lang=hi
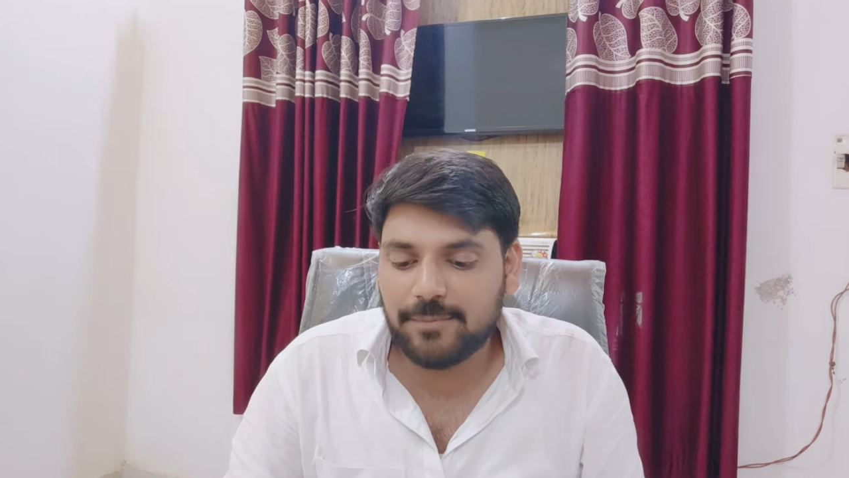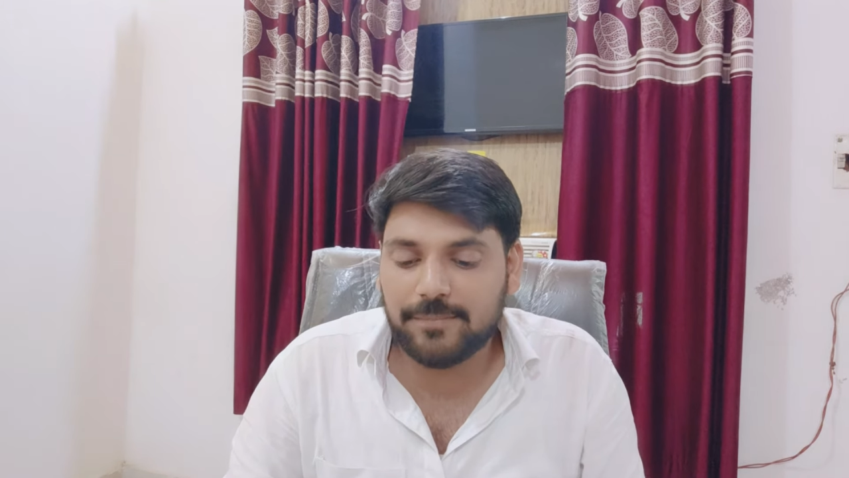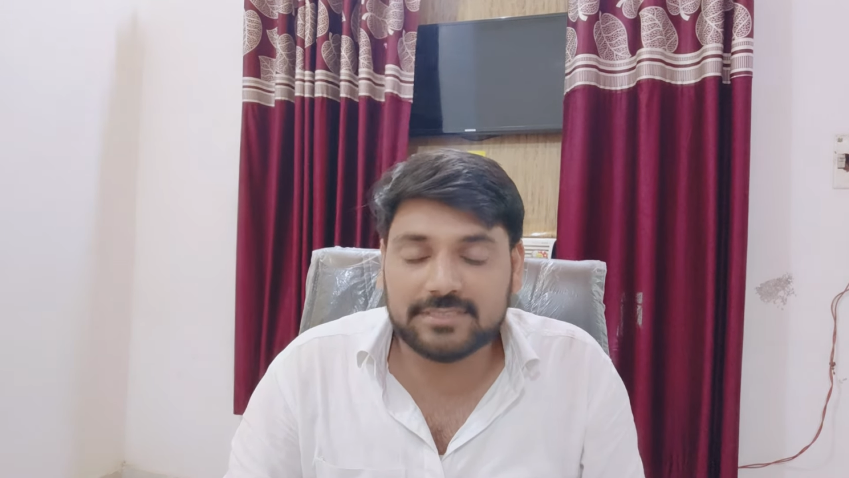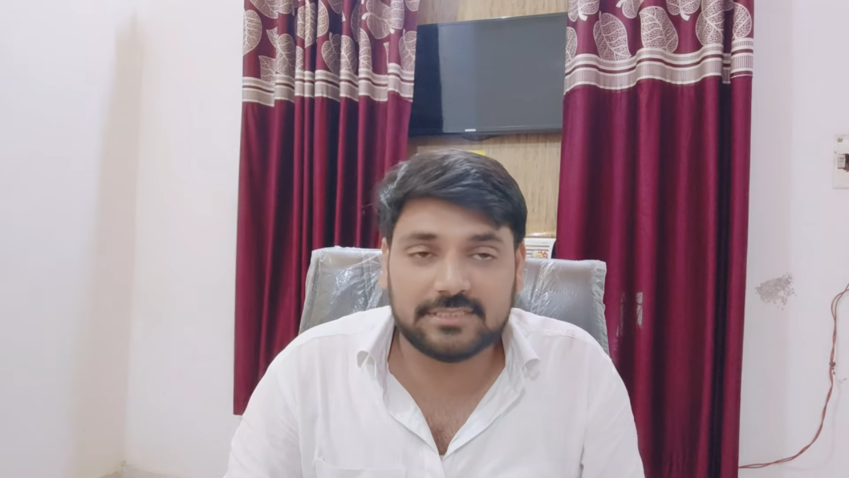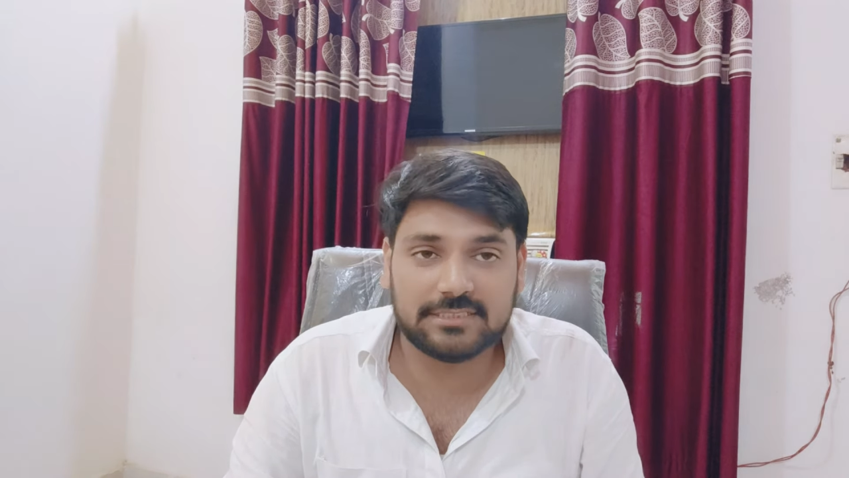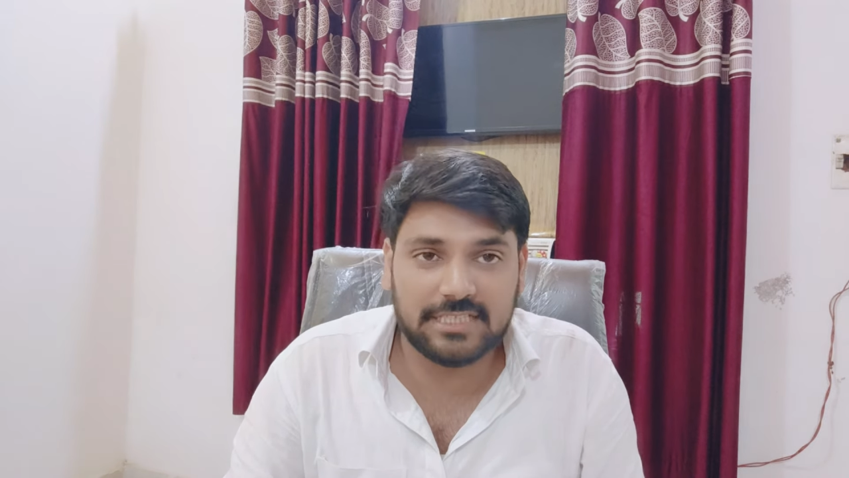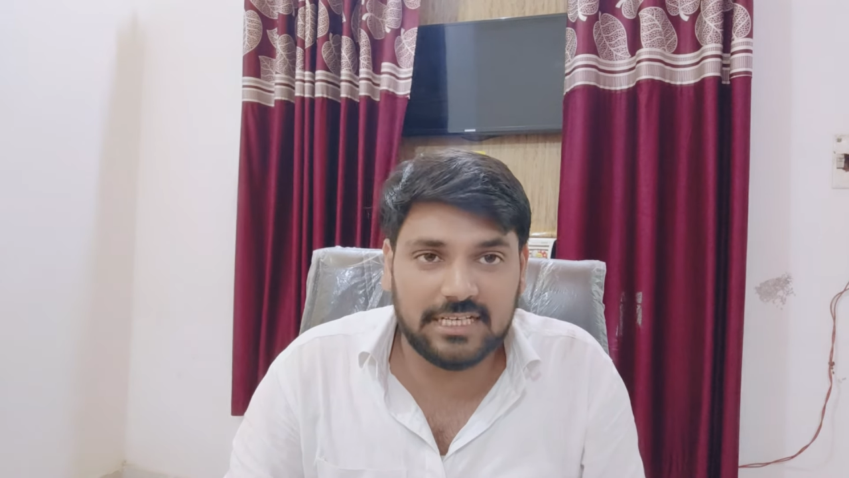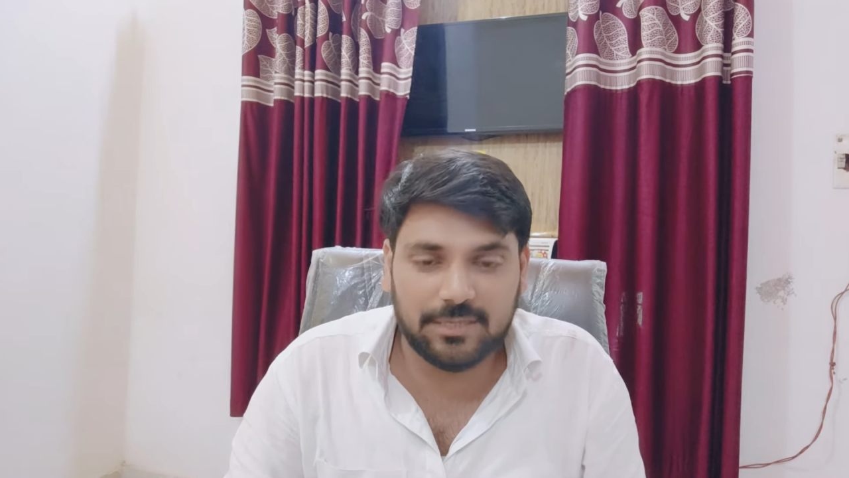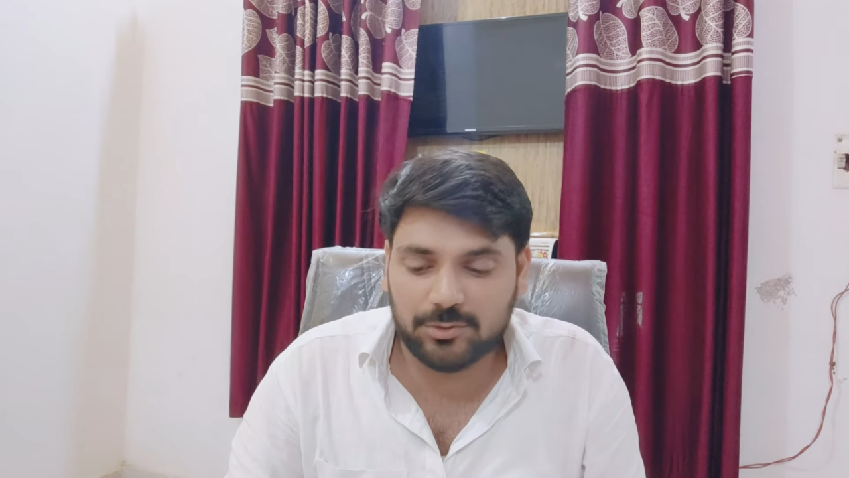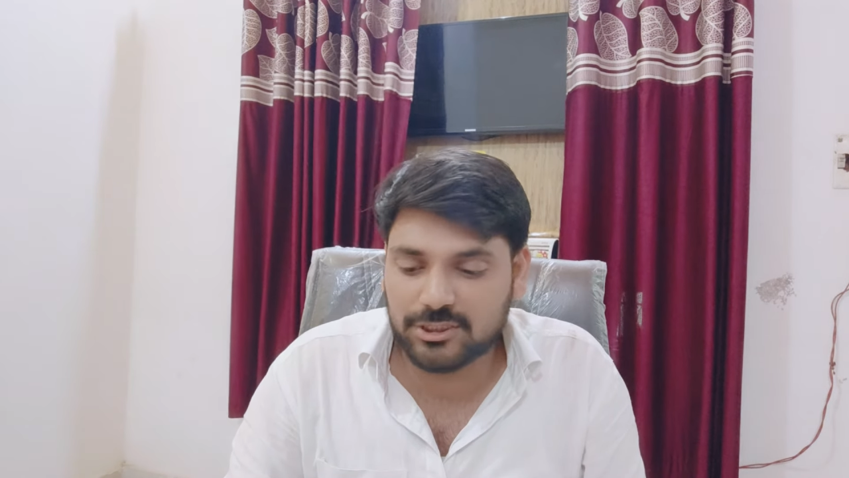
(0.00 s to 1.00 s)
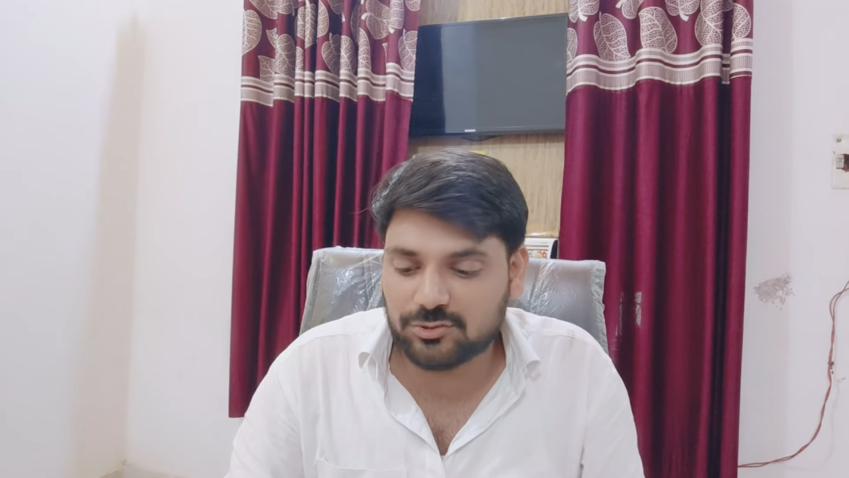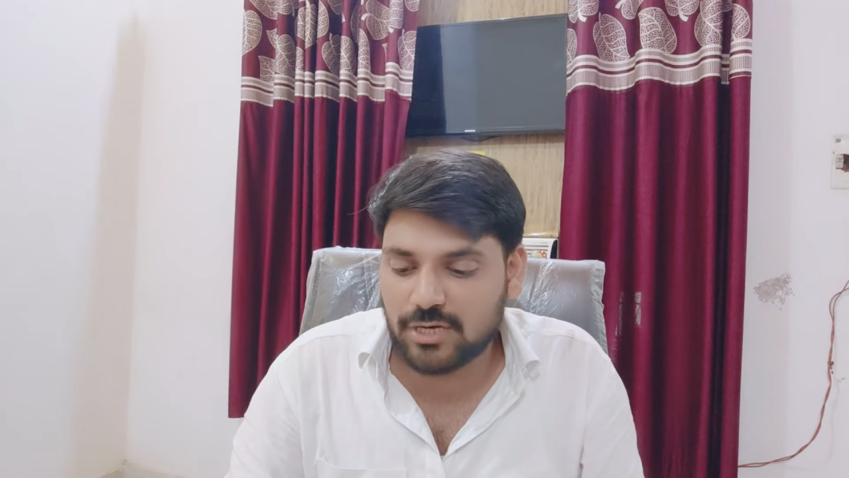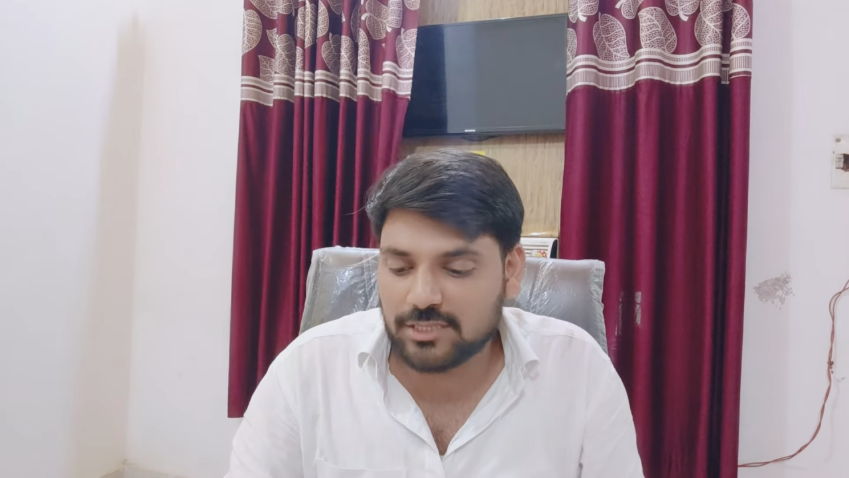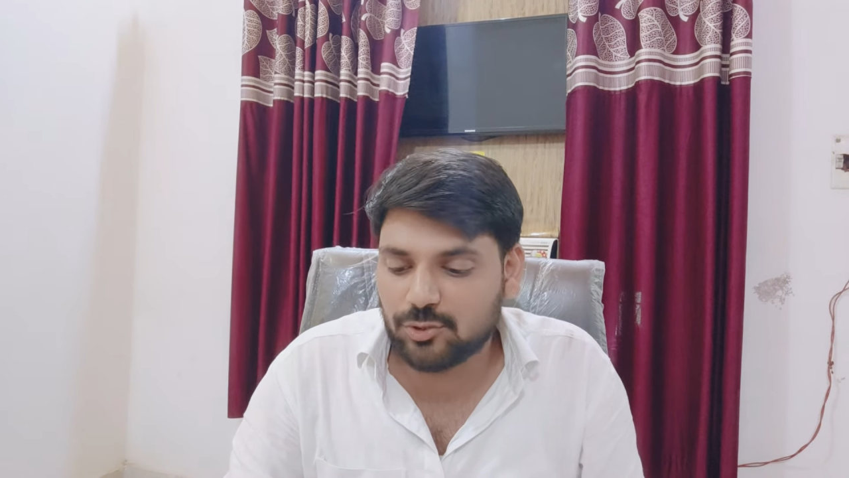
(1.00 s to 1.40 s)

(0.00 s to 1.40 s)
मैं बस इसीलिए मुझे थोड़ा